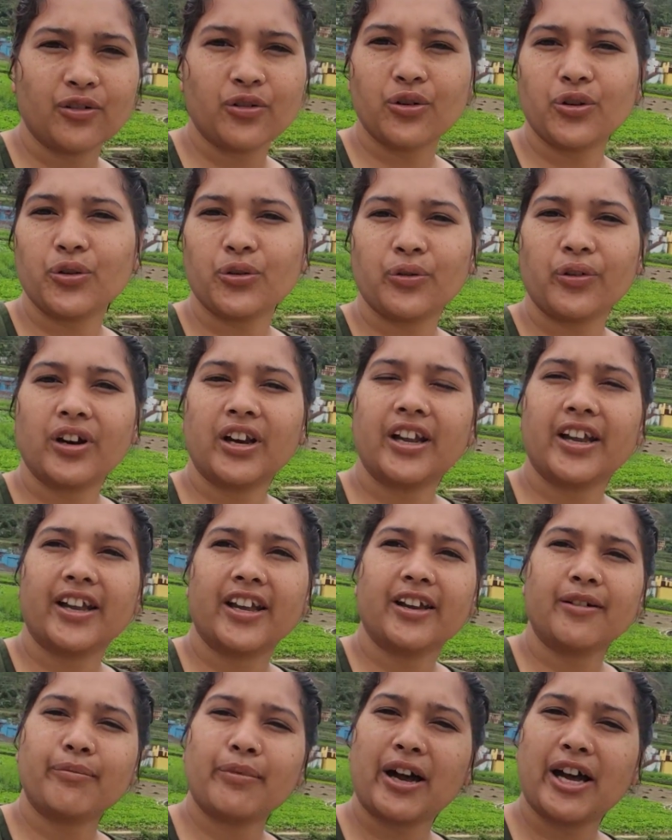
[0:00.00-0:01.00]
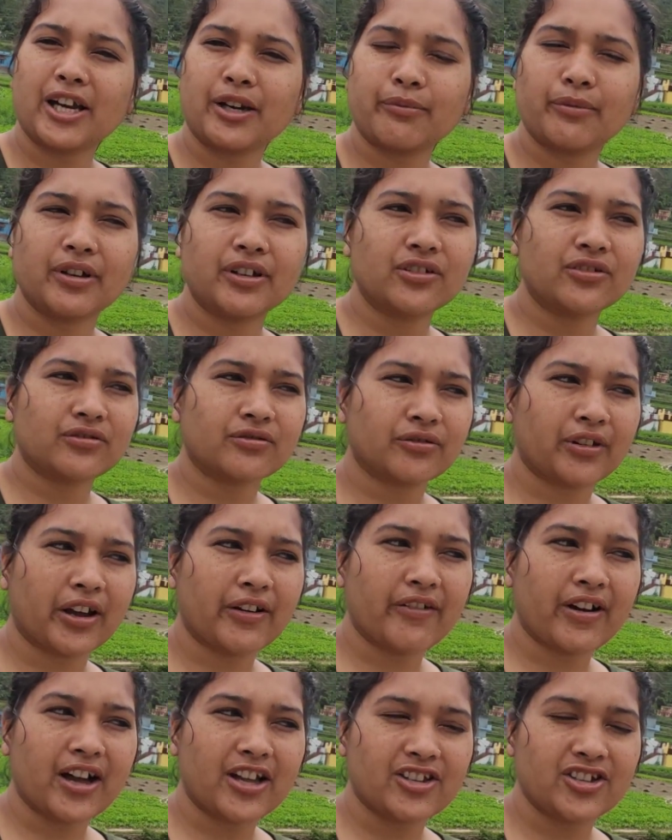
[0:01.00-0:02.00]
गुट्टों को लेके पार्क में
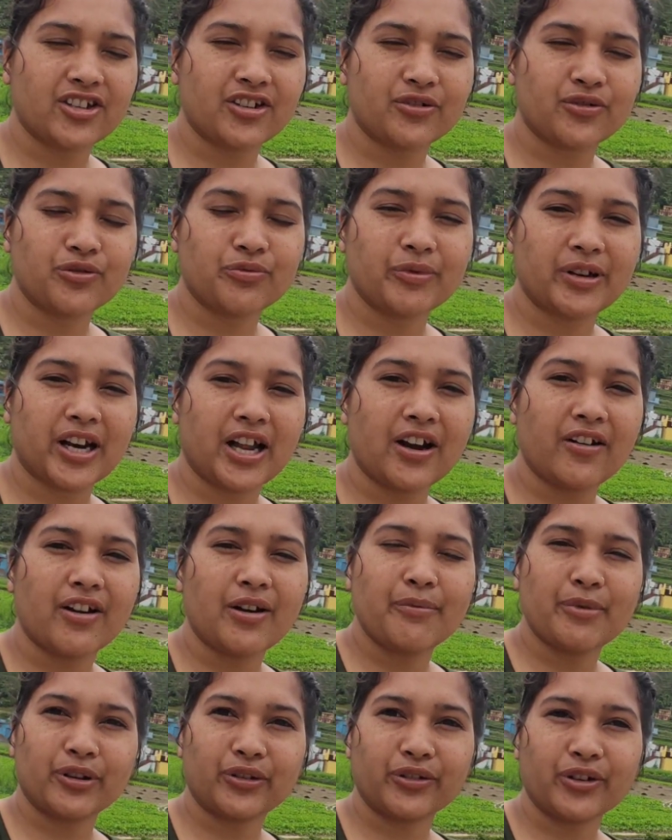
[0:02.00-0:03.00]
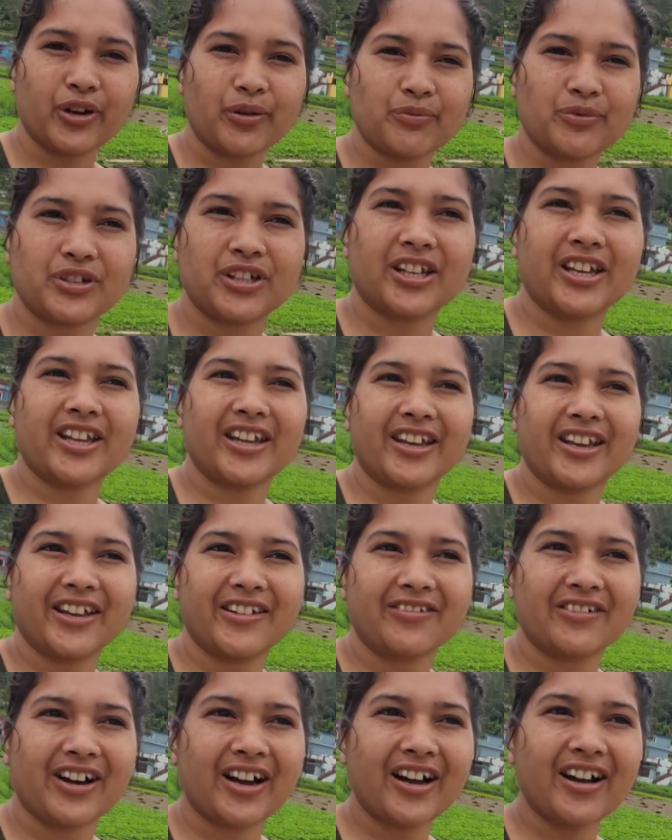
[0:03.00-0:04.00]
सुना वहाँ अच्छा कुछ बना हुआ है मैं तो कब से नहीं
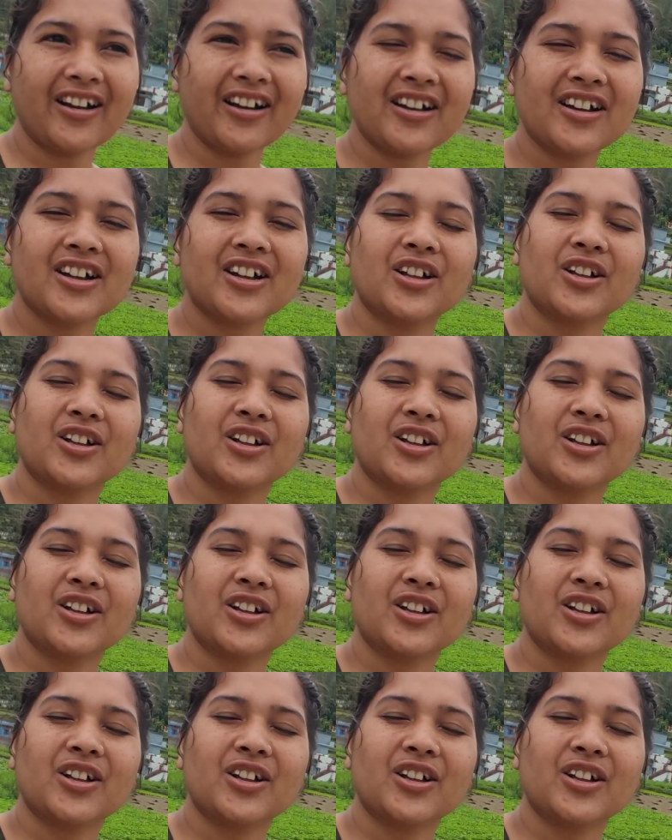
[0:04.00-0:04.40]
गई वहाँ